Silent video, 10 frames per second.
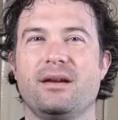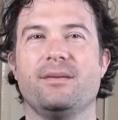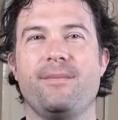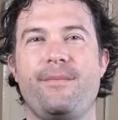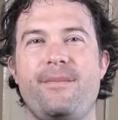
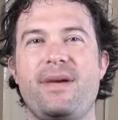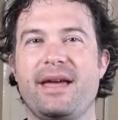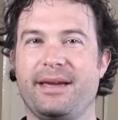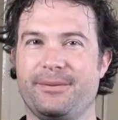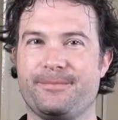
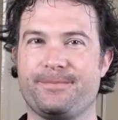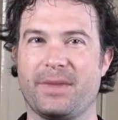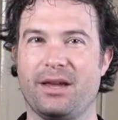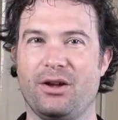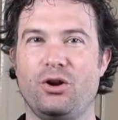Mais
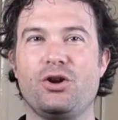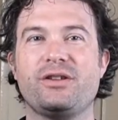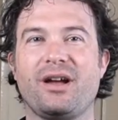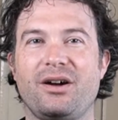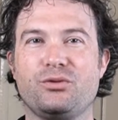le
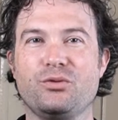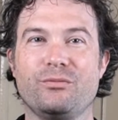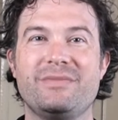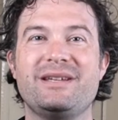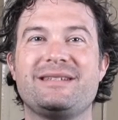30 août
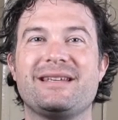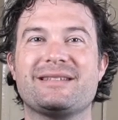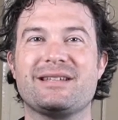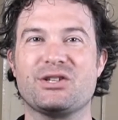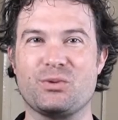
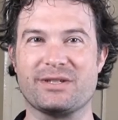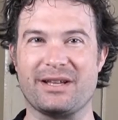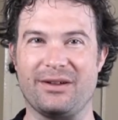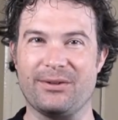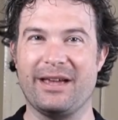
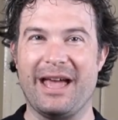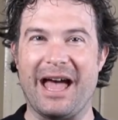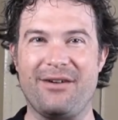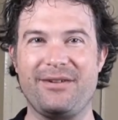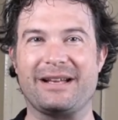1760,
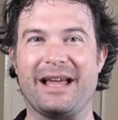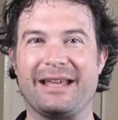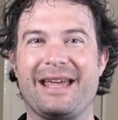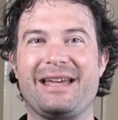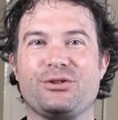avec la
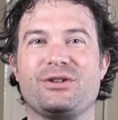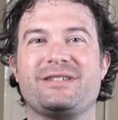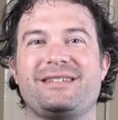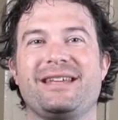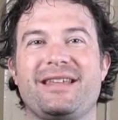guerre de
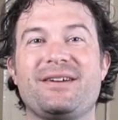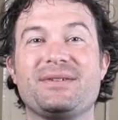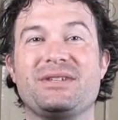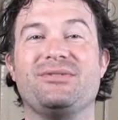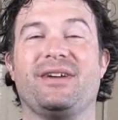Sept
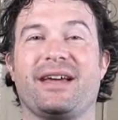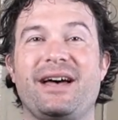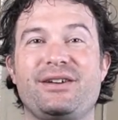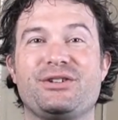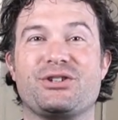Ans qui fait
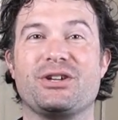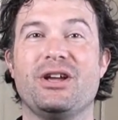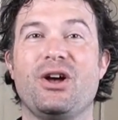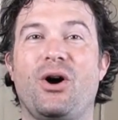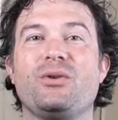rage,
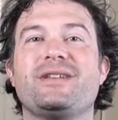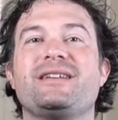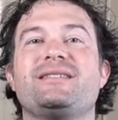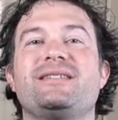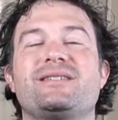on
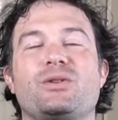assiste